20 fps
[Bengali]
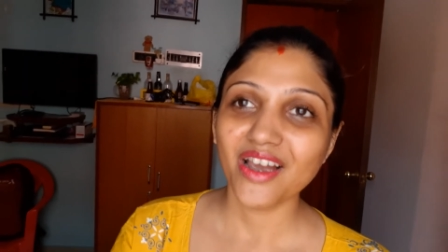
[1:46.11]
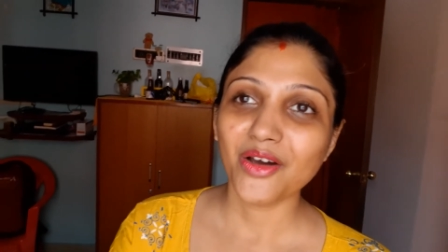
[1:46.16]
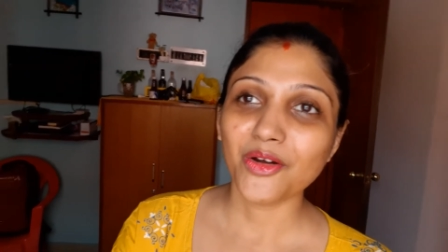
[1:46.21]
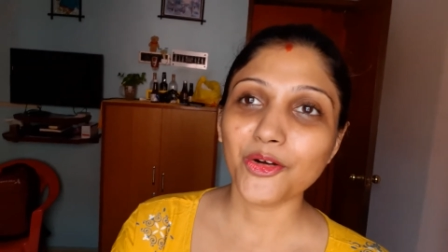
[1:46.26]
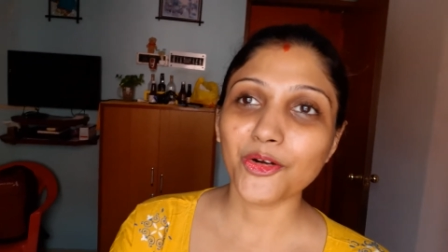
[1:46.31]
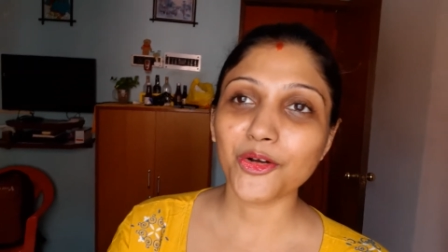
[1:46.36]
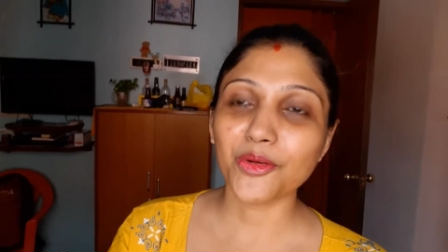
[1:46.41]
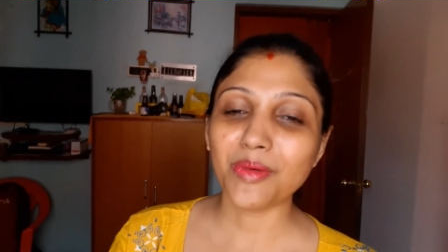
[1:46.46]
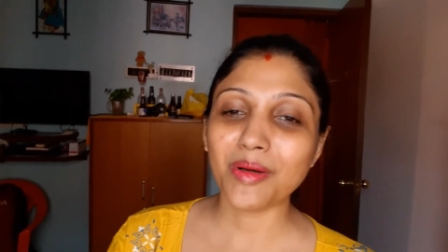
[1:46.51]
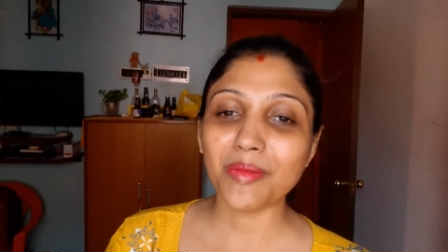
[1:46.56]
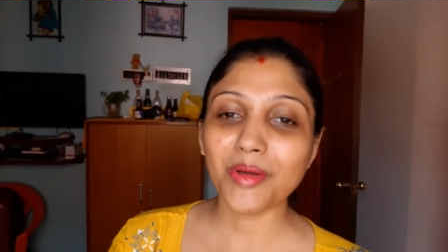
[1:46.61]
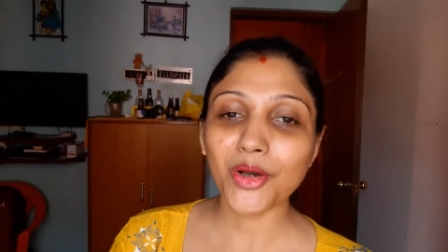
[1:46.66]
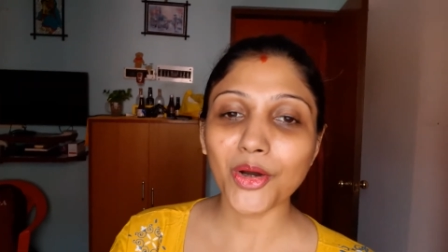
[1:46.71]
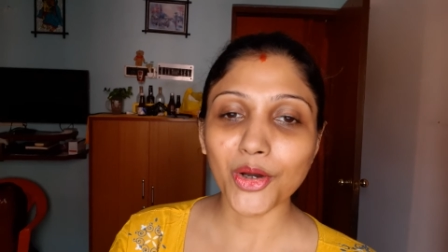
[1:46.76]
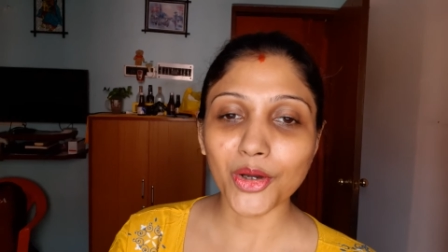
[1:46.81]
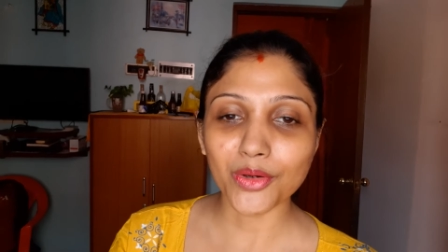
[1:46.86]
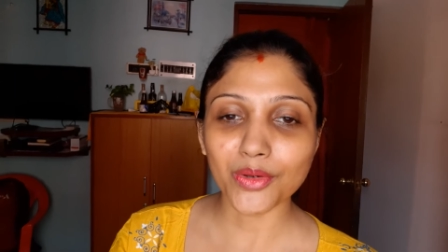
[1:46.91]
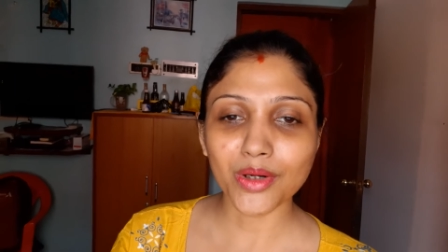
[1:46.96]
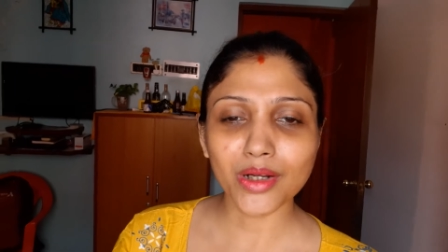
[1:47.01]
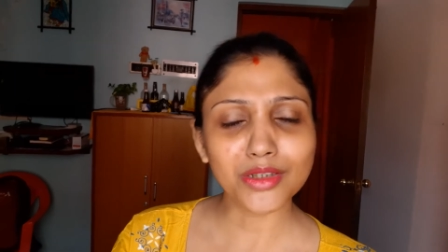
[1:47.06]
ওরকমভাবে
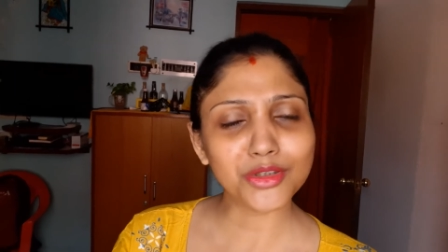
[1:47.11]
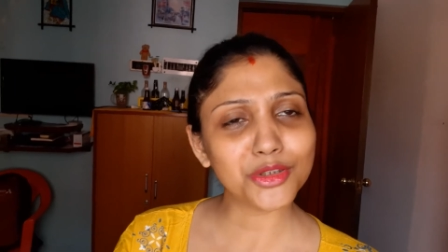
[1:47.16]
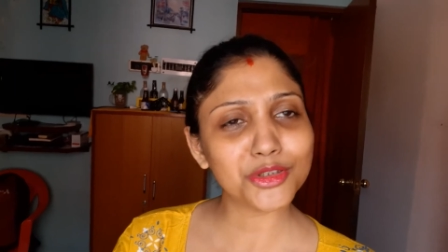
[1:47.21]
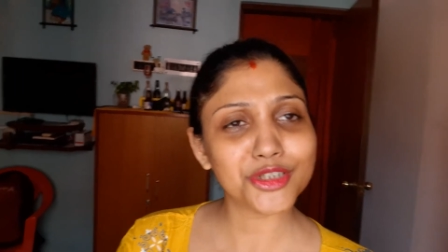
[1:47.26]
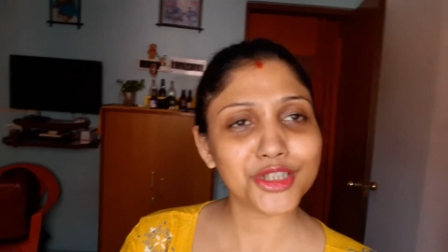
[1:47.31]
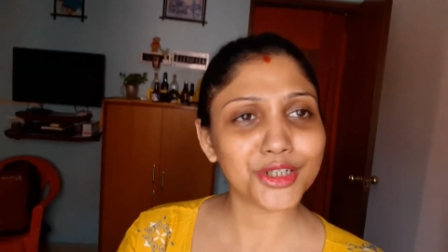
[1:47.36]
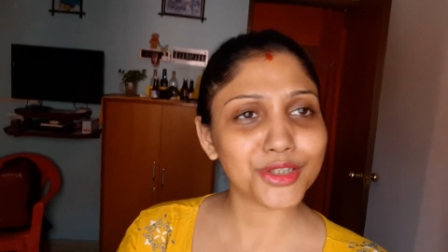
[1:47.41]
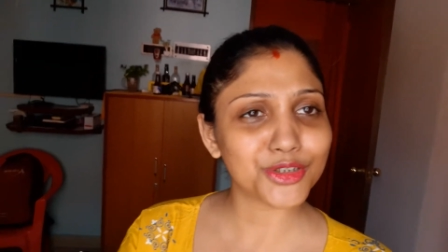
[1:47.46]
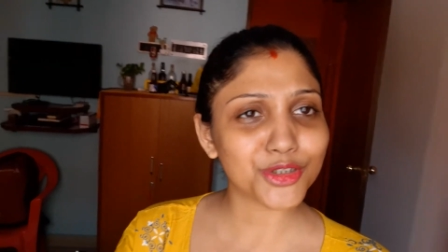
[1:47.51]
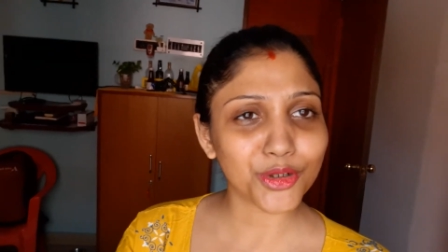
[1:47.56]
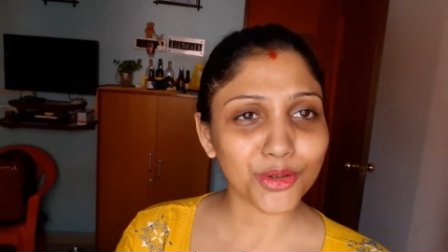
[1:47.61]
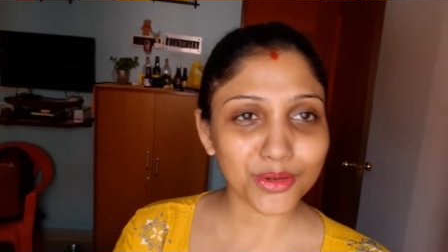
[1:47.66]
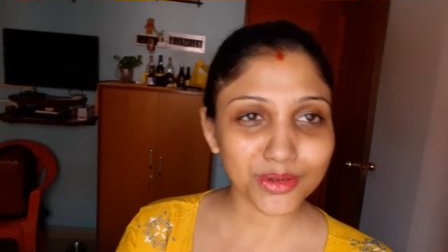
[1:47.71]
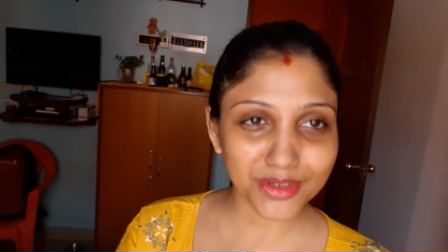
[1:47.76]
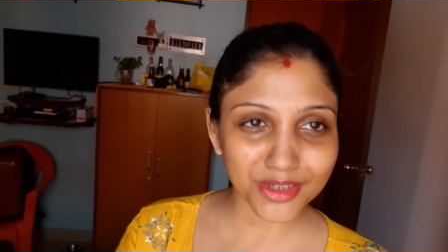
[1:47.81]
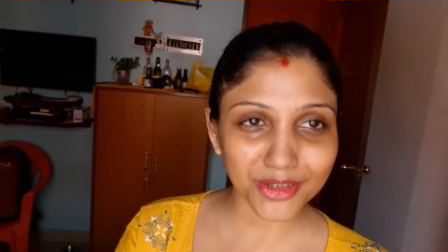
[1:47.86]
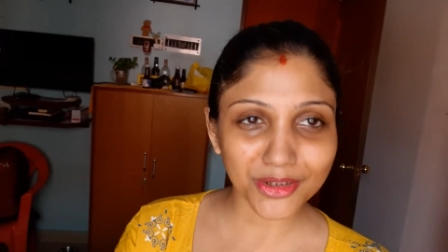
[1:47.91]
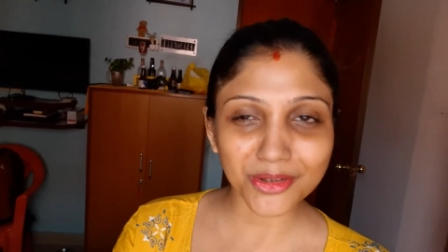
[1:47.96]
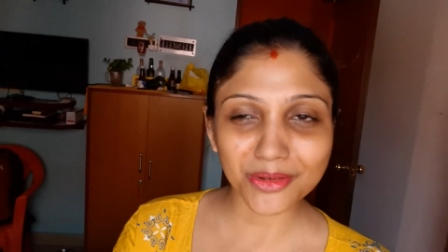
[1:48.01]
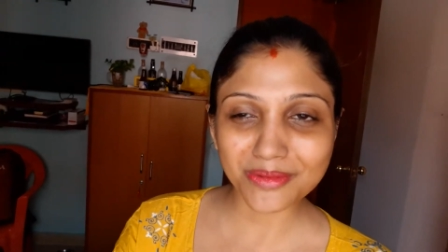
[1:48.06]
হয়ও না তো যে যখন
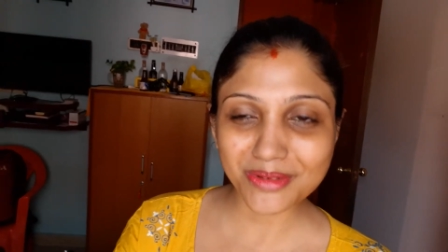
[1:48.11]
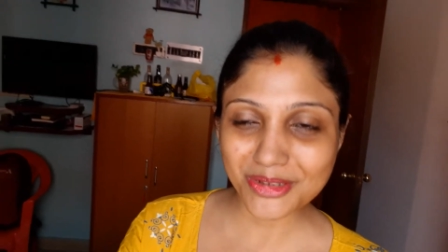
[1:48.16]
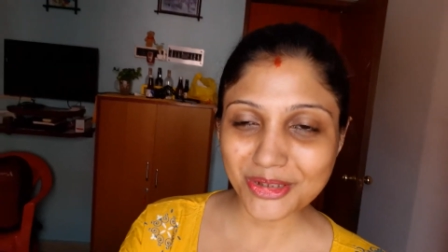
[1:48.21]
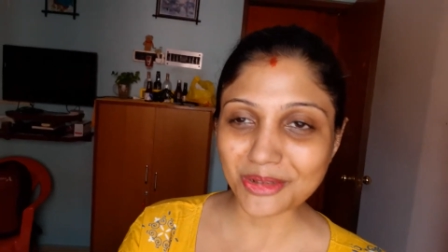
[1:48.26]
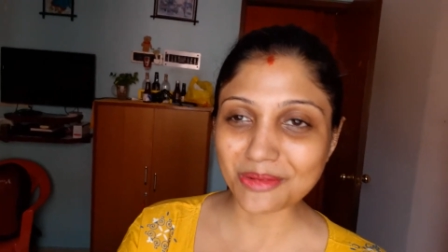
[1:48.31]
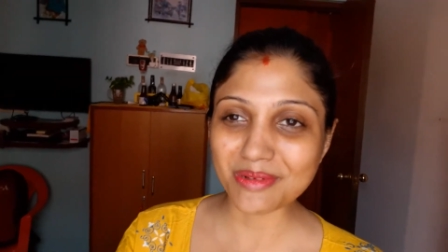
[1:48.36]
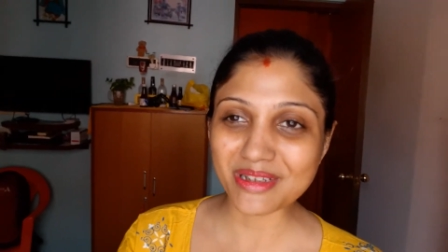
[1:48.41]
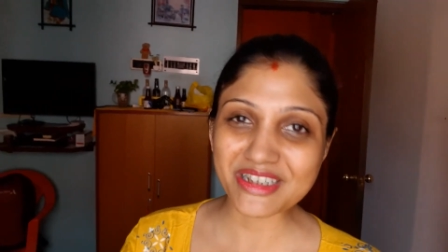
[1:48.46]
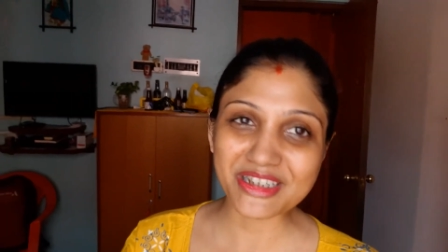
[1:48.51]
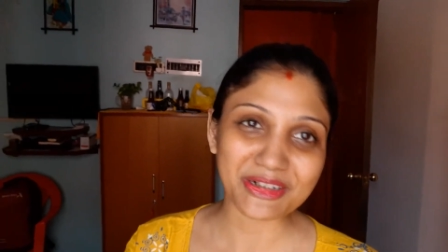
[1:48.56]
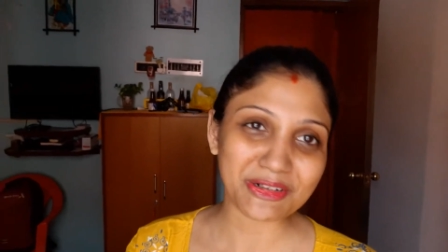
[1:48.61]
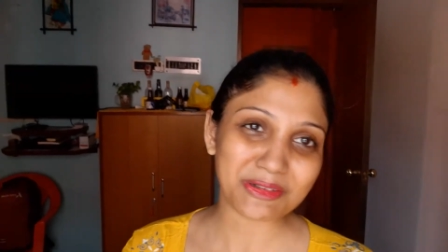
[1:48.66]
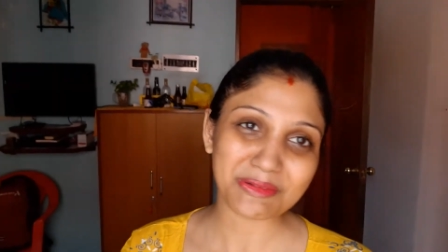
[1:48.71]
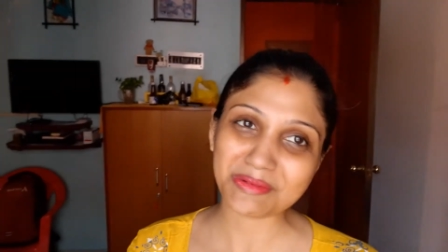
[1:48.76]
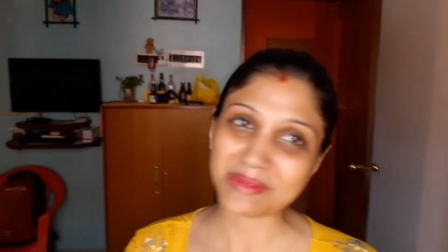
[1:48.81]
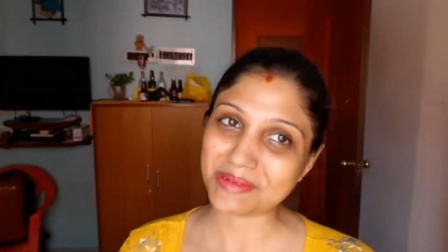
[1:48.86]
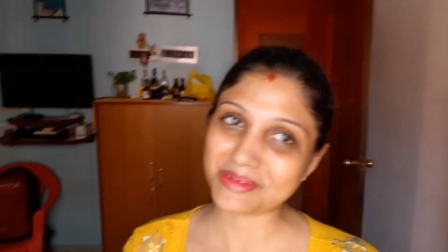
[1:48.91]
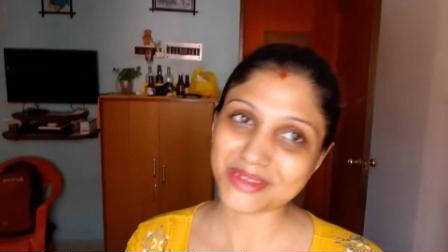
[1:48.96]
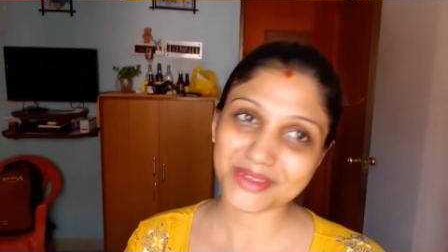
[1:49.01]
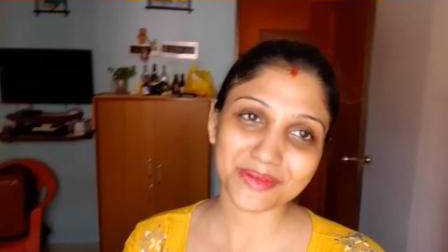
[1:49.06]
যেরকম চলবে
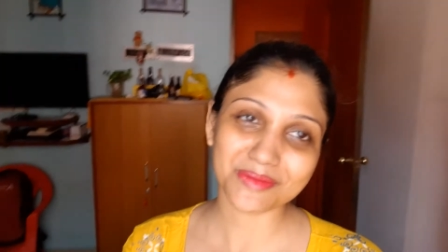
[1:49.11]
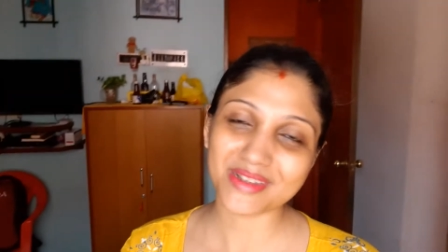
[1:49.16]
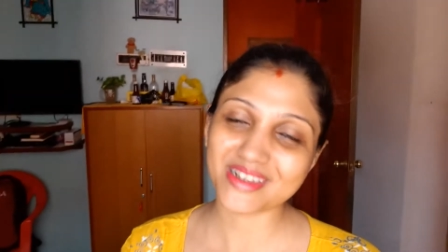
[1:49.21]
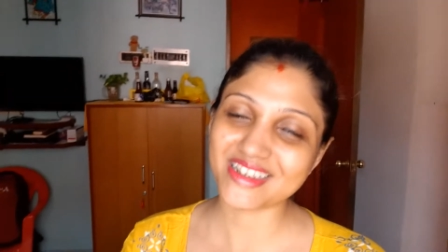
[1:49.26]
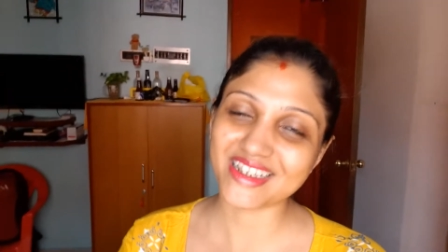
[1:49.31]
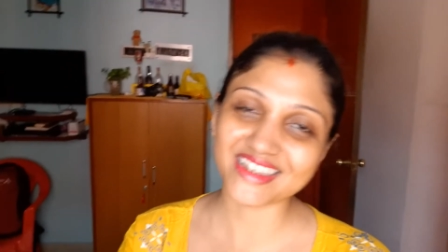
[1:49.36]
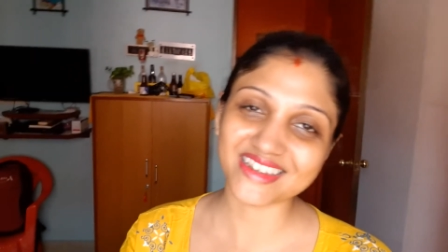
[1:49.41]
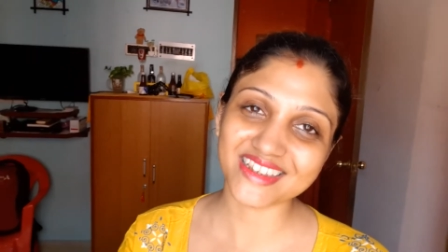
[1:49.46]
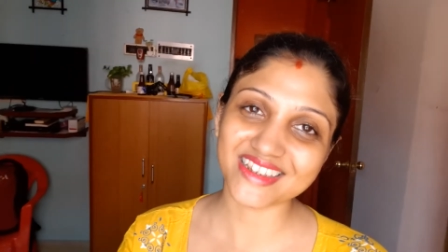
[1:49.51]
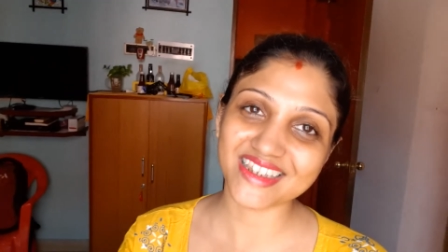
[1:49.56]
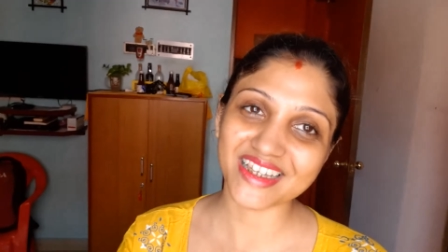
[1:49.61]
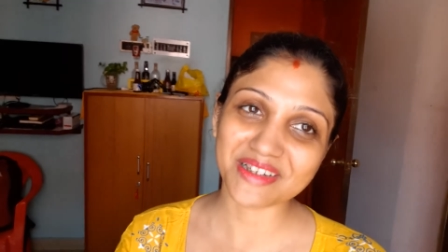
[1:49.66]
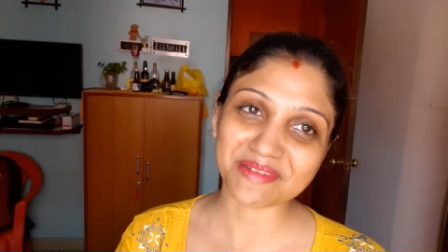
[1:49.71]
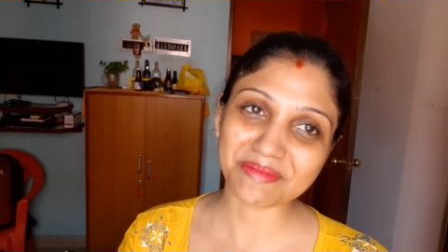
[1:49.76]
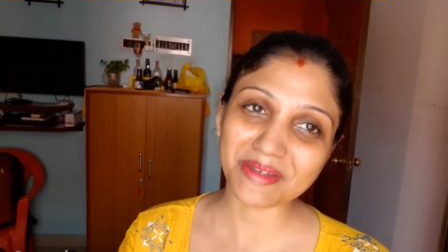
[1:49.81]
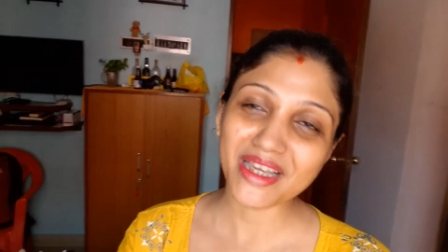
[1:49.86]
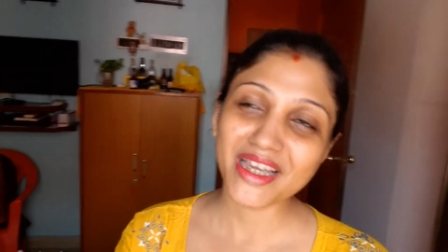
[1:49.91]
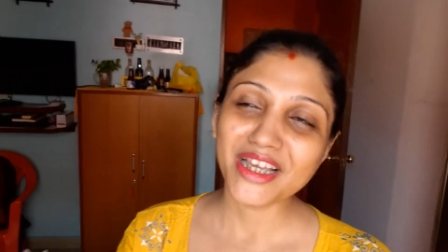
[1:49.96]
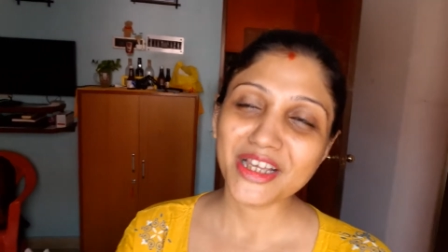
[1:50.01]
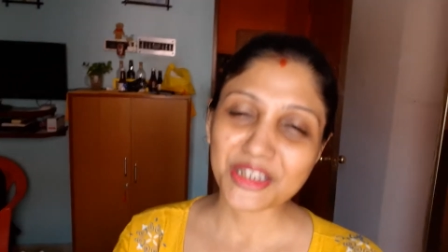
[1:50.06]
সেরকমভাবেই তোমরা দেখতে থাকবে